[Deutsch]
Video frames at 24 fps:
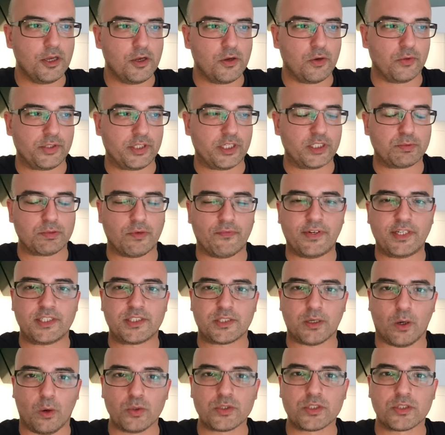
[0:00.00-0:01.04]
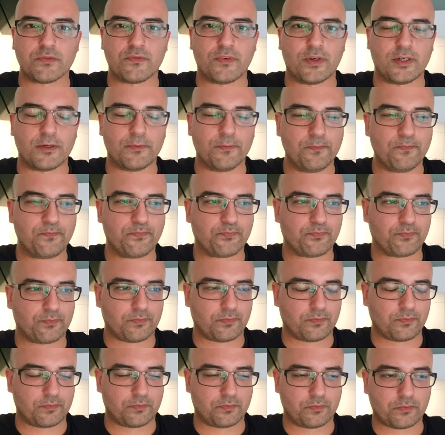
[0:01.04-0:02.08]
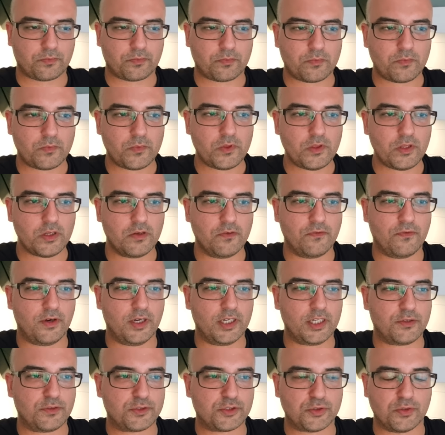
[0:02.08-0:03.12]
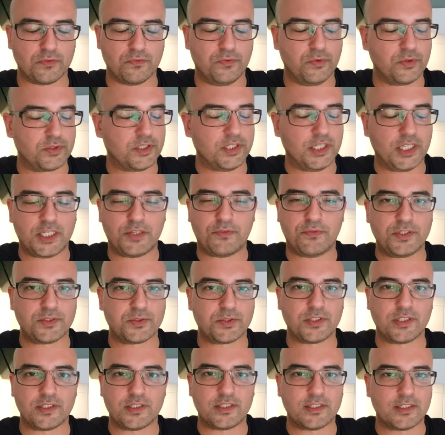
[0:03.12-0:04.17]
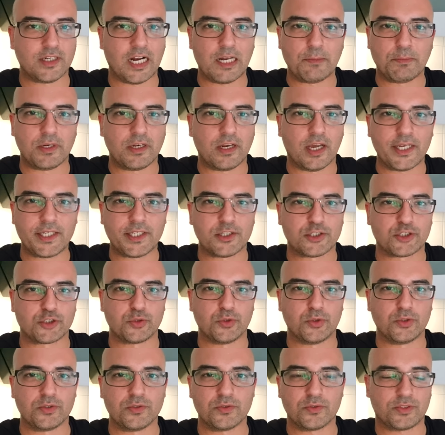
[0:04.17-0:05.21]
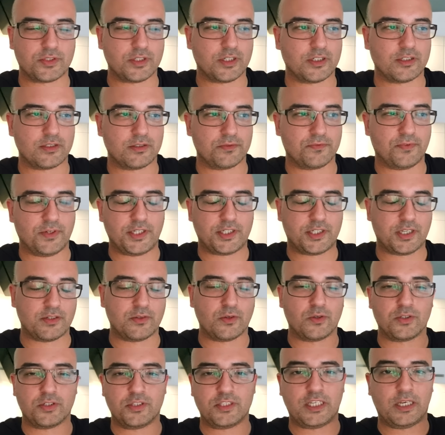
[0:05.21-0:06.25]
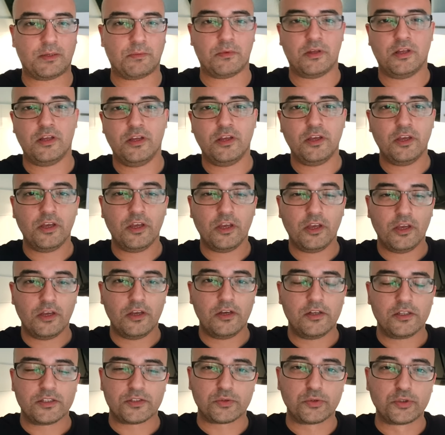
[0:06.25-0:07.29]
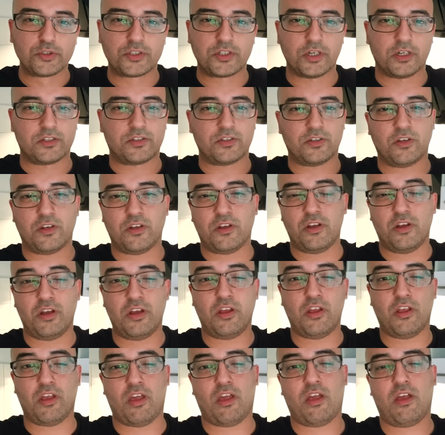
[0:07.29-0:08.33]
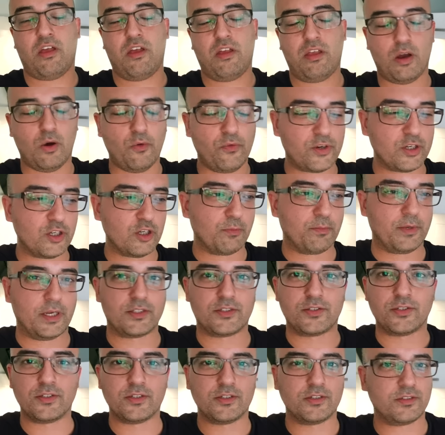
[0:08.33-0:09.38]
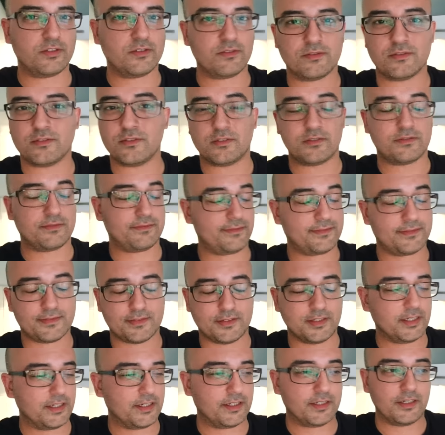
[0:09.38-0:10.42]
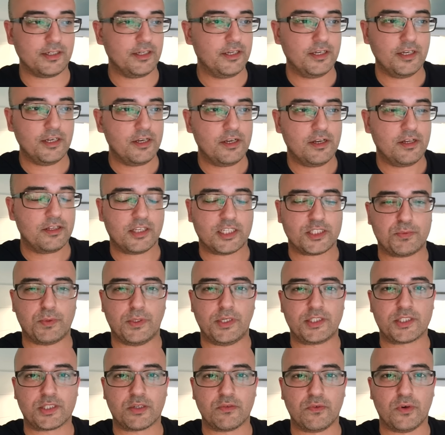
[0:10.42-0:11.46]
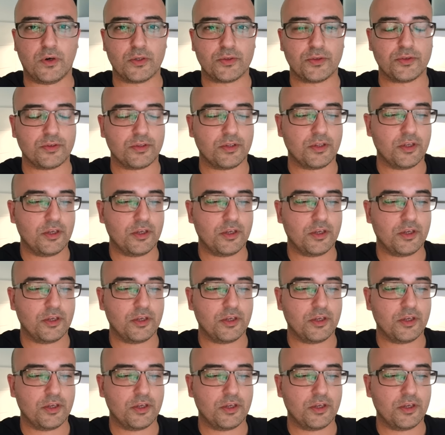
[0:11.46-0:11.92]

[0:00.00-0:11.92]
Und jedes Mal, wenn ich zu Hause war, war ich schon wirklich wie so eine halbe Leiche schon. Und äh, wenn ich dann noch in dem Zustand äh, aufgenommen hätte, nee, das wäre jetzt geworden.